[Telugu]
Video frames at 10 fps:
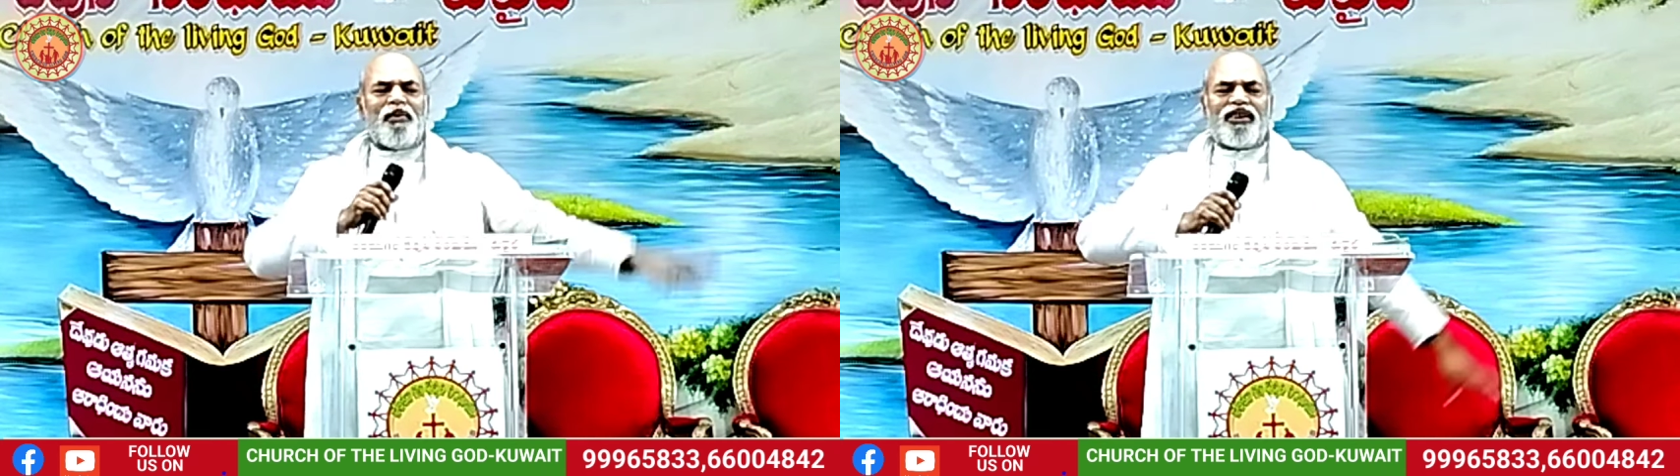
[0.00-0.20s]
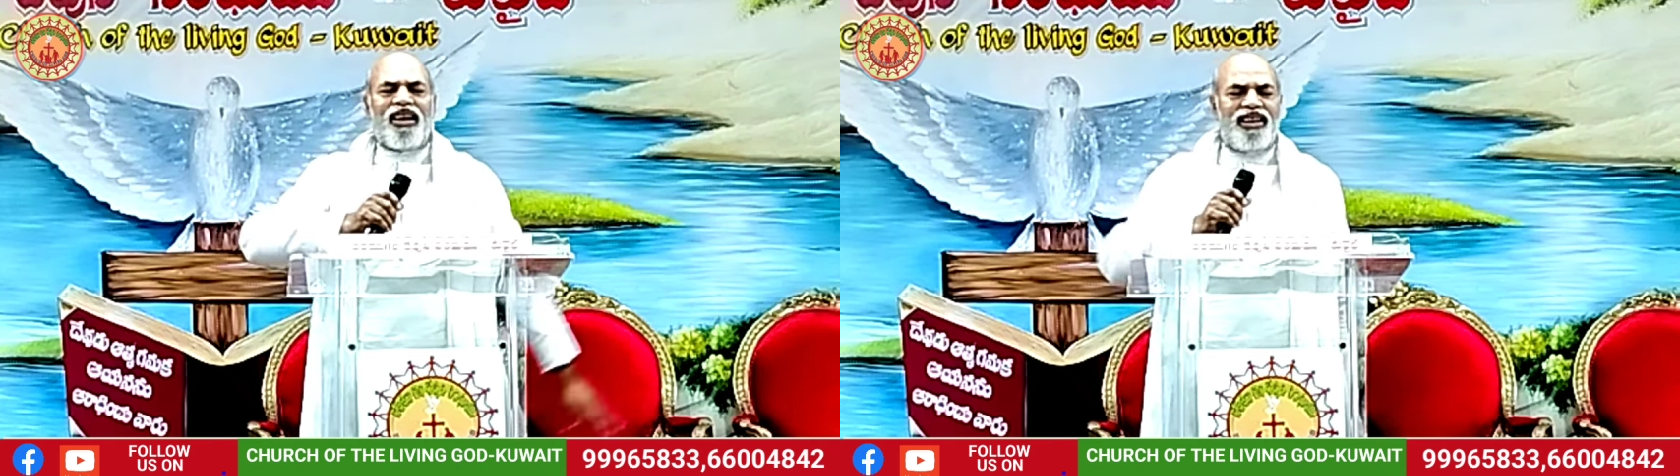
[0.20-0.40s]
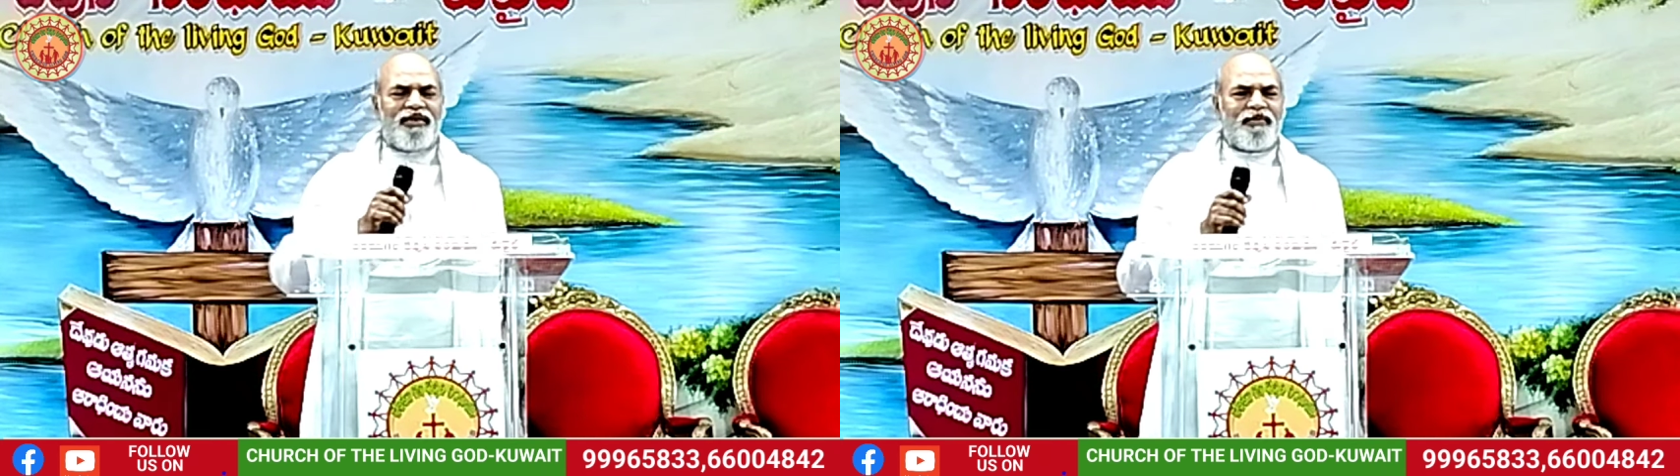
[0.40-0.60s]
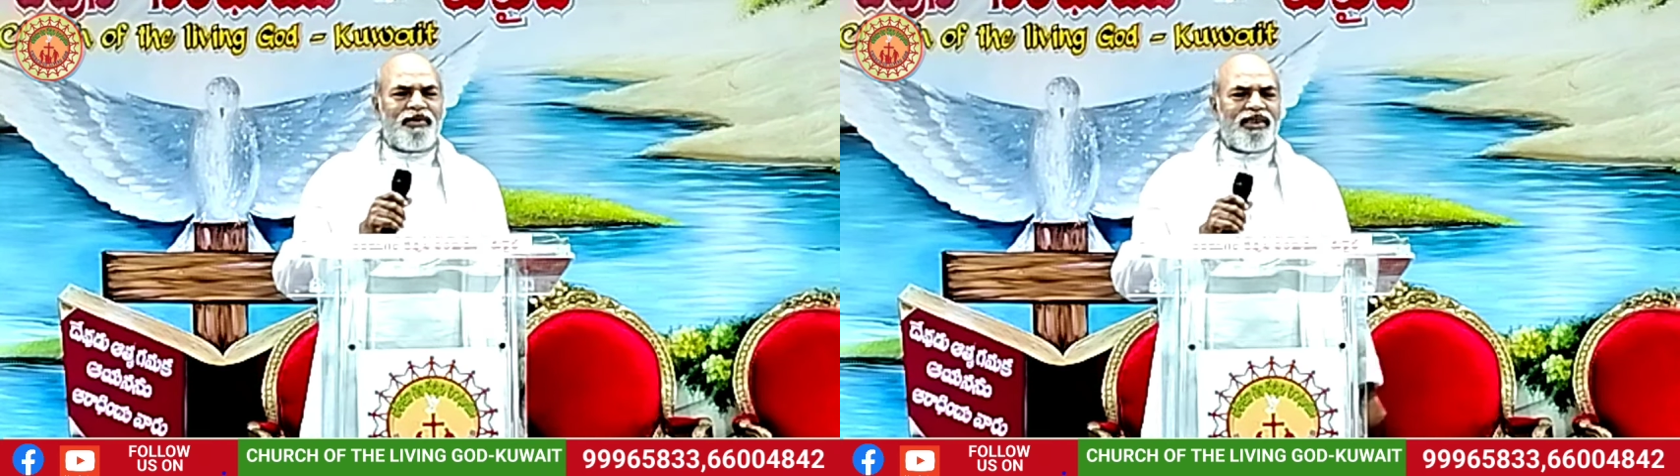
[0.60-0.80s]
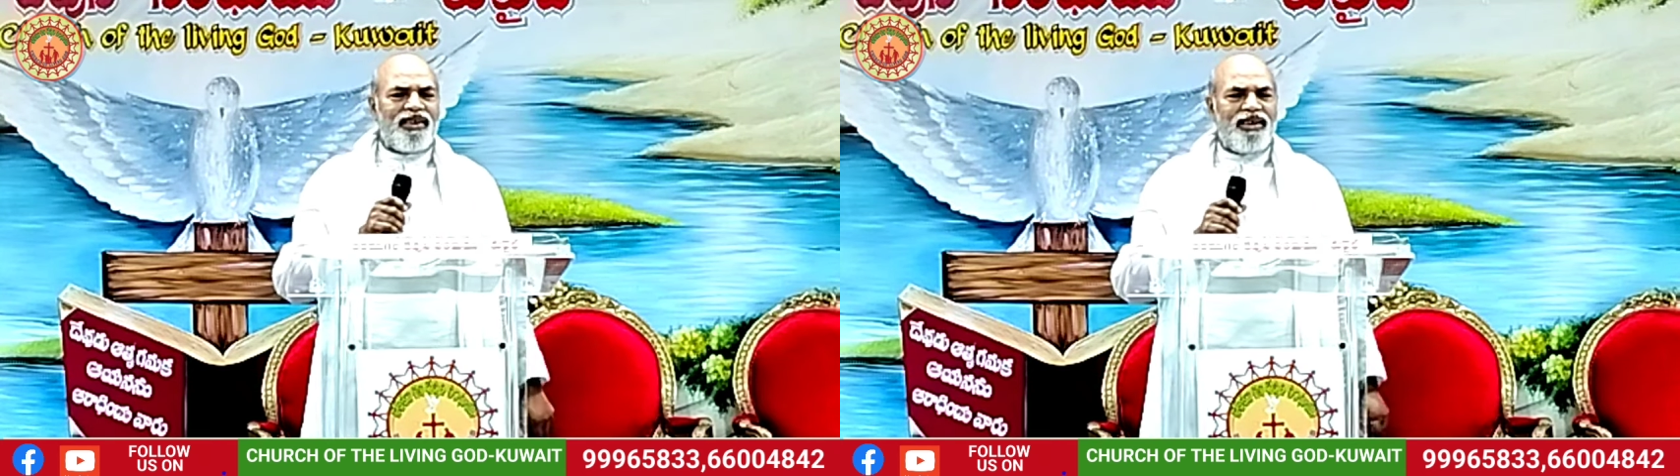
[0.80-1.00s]
సంబంధం లేదు
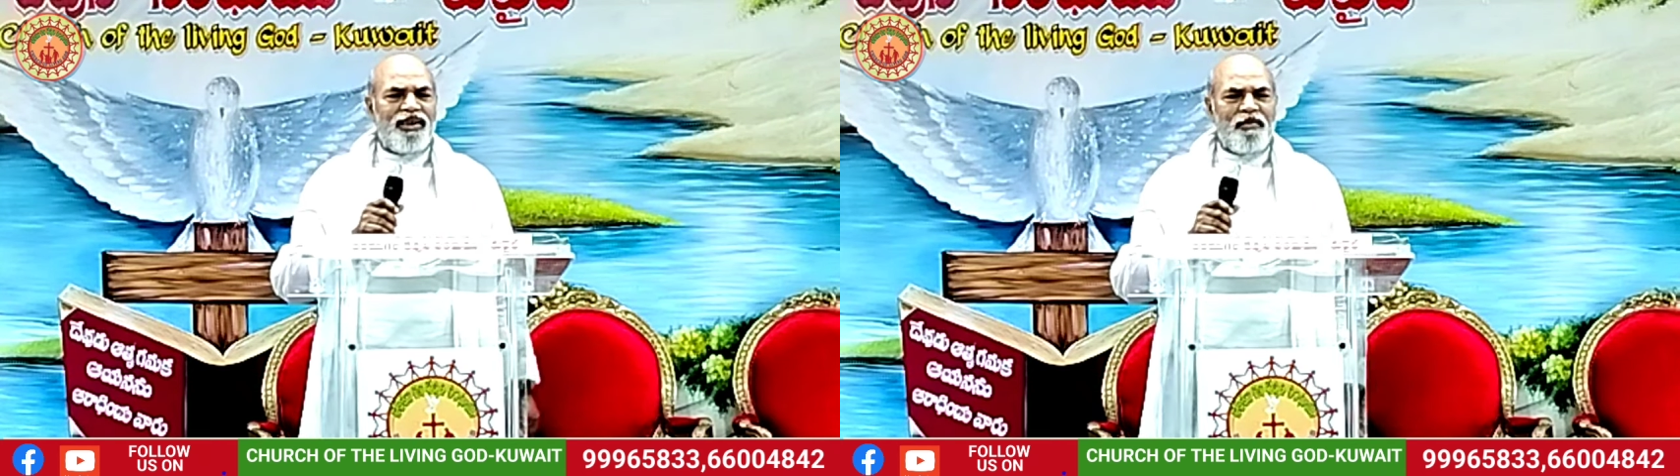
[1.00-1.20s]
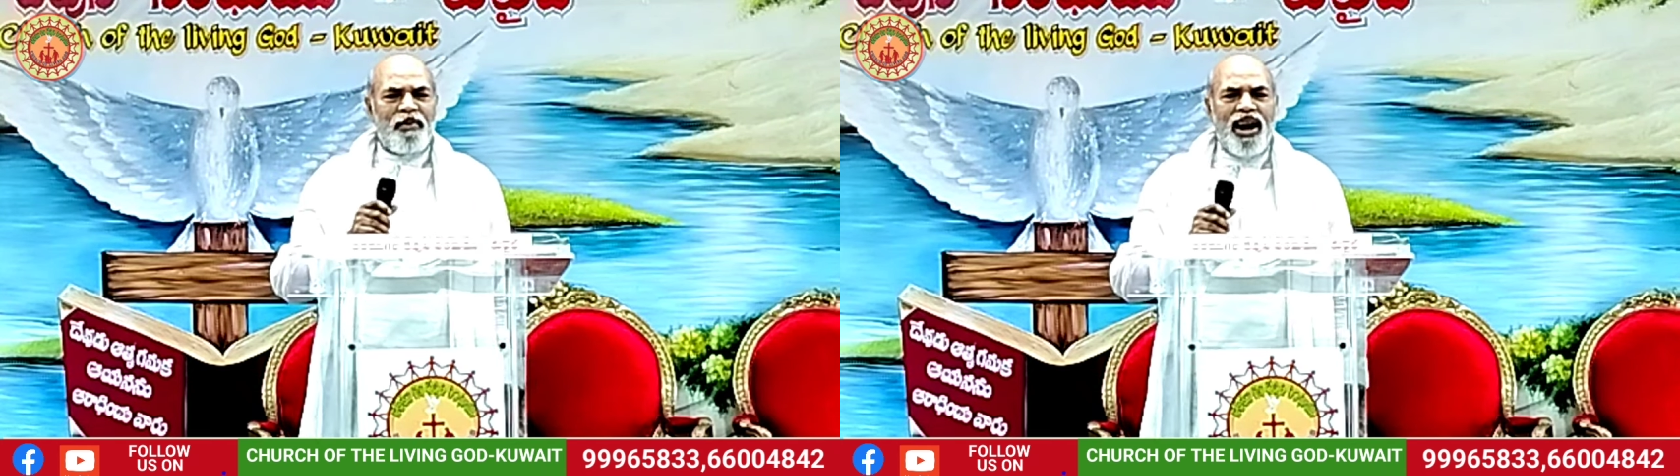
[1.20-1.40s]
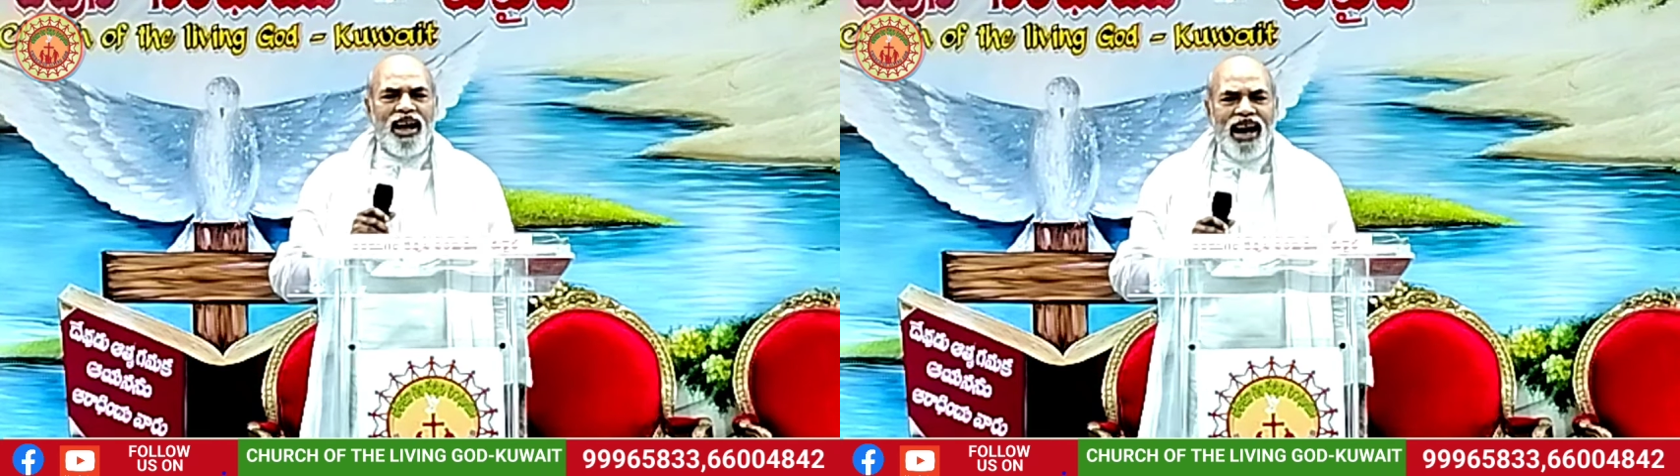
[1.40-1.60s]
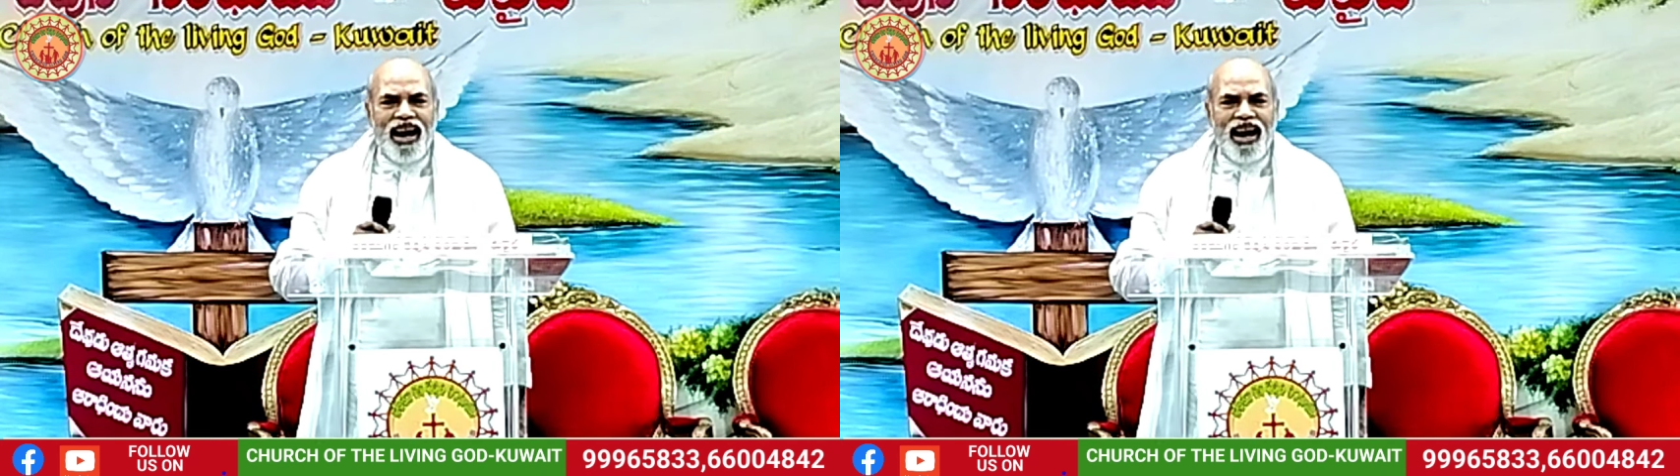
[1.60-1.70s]
పెళ్ళకి